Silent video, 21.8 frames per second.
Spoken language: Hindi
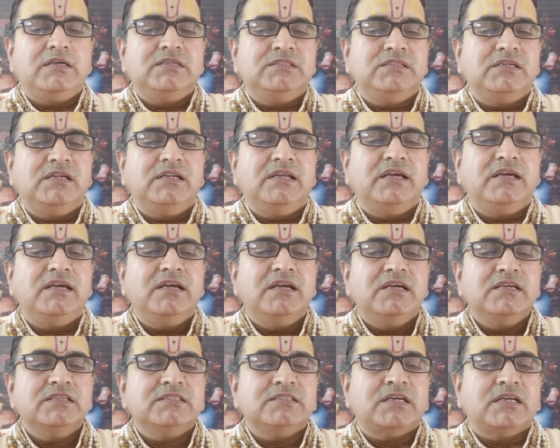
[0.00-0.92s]
इसीलिए
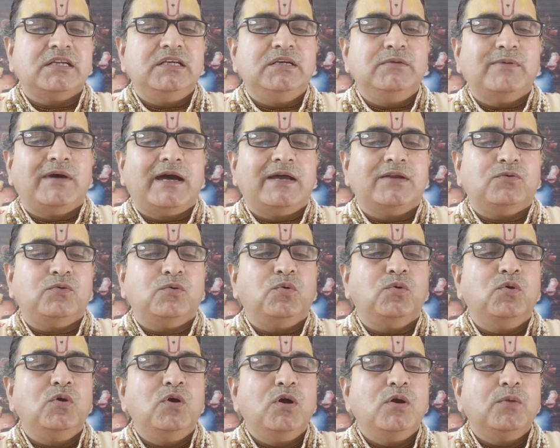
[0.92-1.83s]
शनिवार
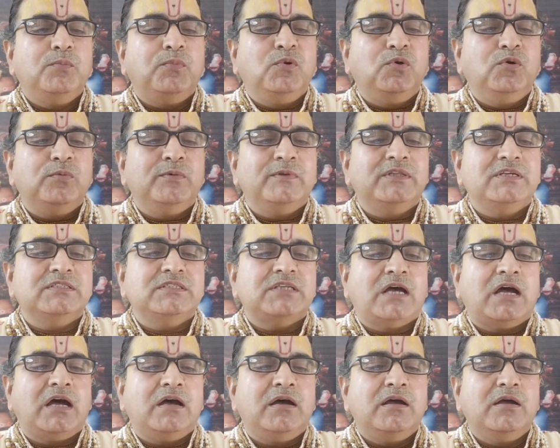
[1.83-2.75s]
को पूर्व
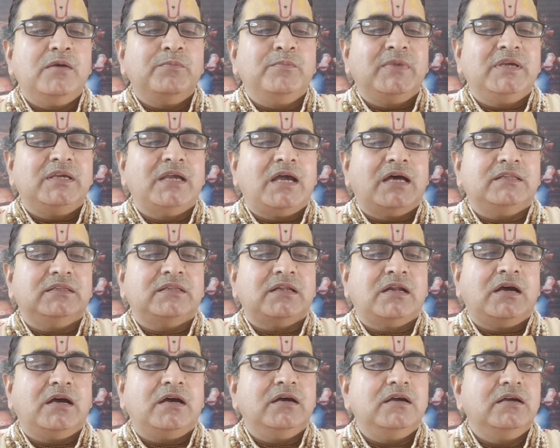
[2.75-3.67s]
दिशा में
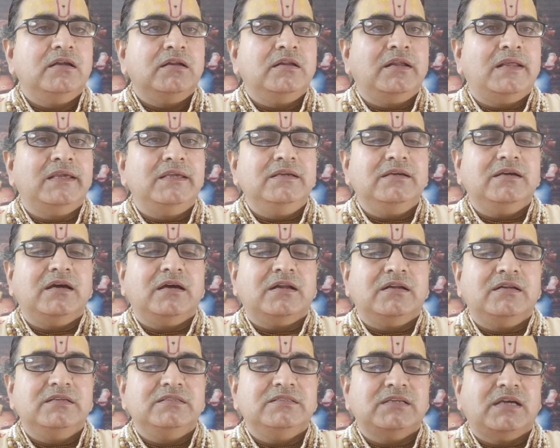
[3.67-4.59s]
यात्रा नहीं
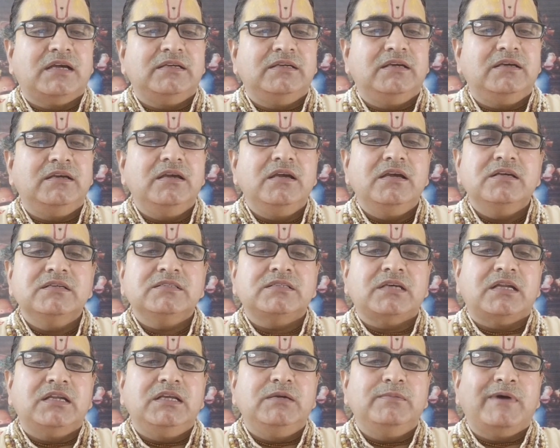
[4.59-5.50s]
करनी चाहिए
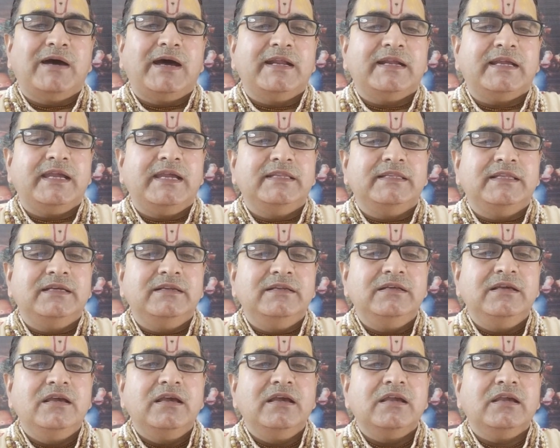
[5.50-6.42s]
शनिवार के
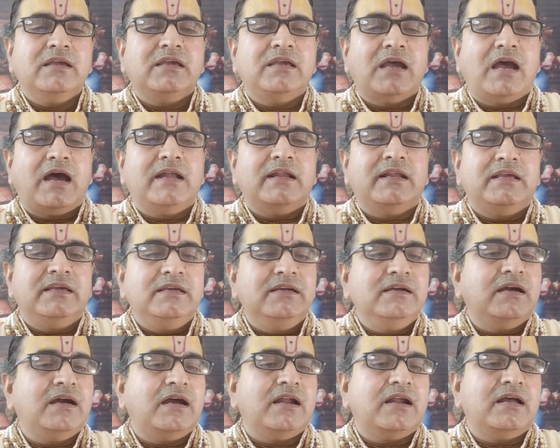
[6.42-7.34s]
दिन क्या
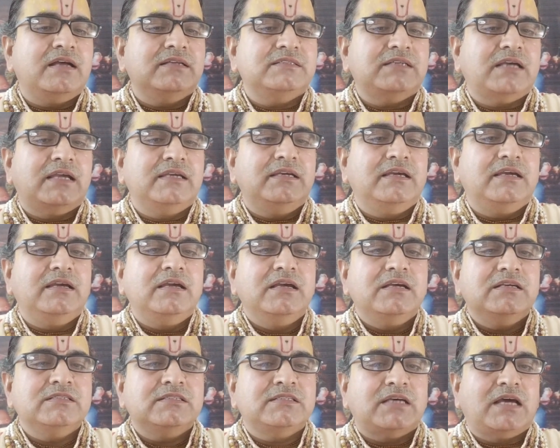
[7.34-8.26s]
नहीं करना चाहिए
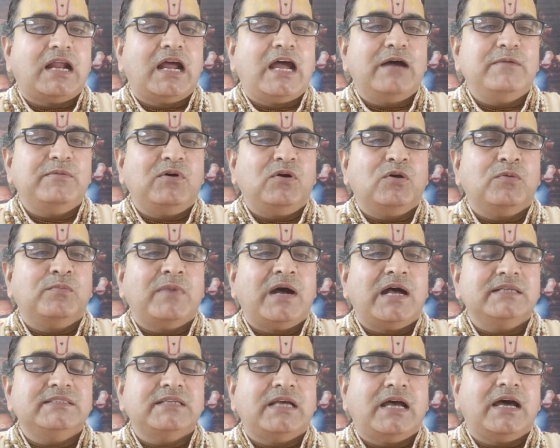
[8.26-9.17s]
शराब और
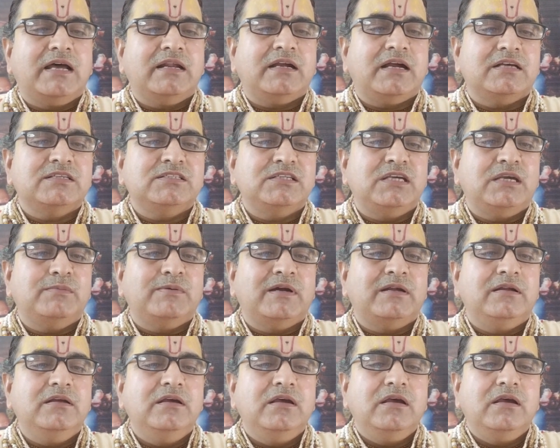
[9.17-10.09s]
मांसाहार का
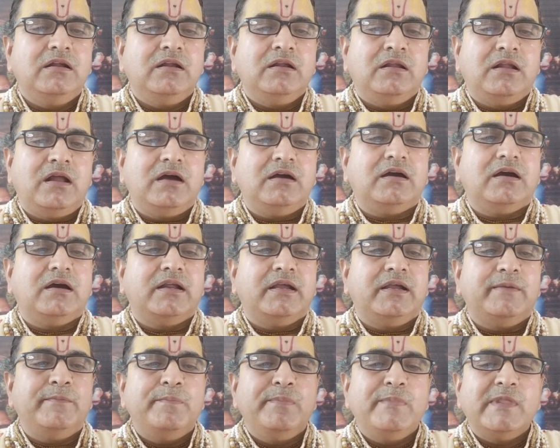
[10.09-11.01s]
सेवन न
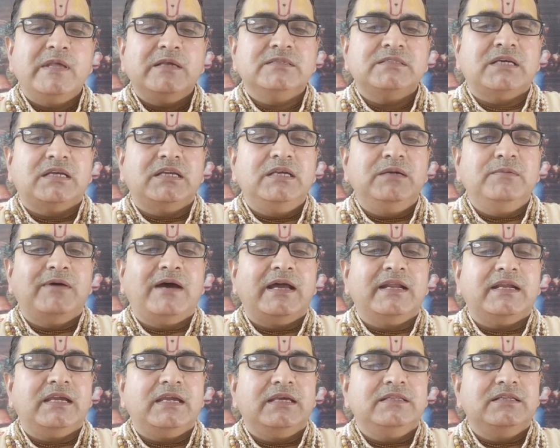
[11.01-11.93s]
करें
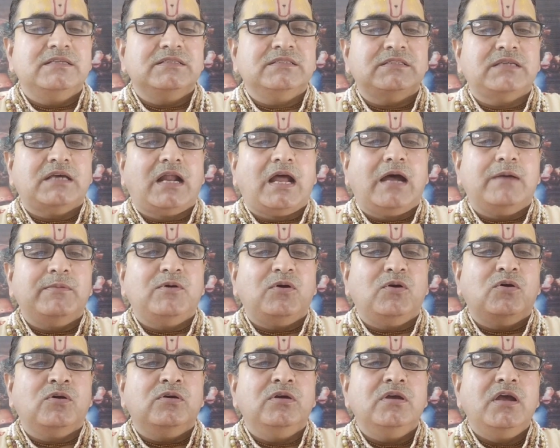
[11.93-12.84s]
शनिवार के दिन शराब
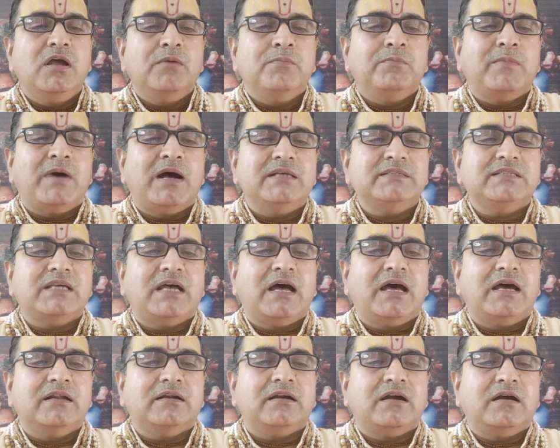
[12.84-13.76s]
और
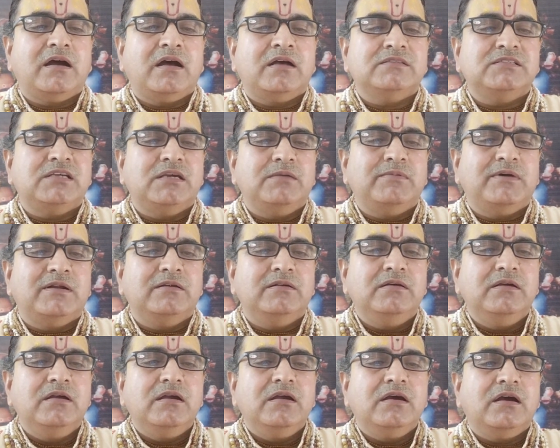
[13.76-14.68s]
मांसाहार का सेवन
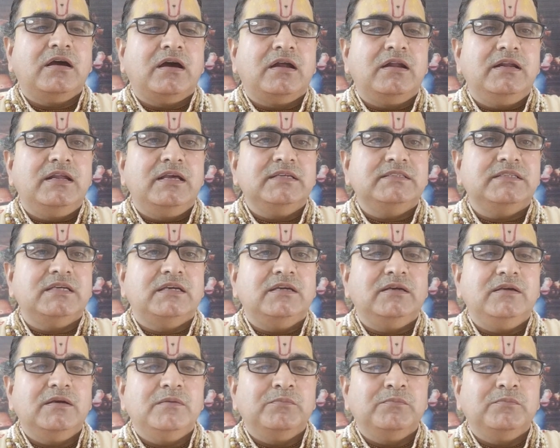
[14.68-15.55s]
करने से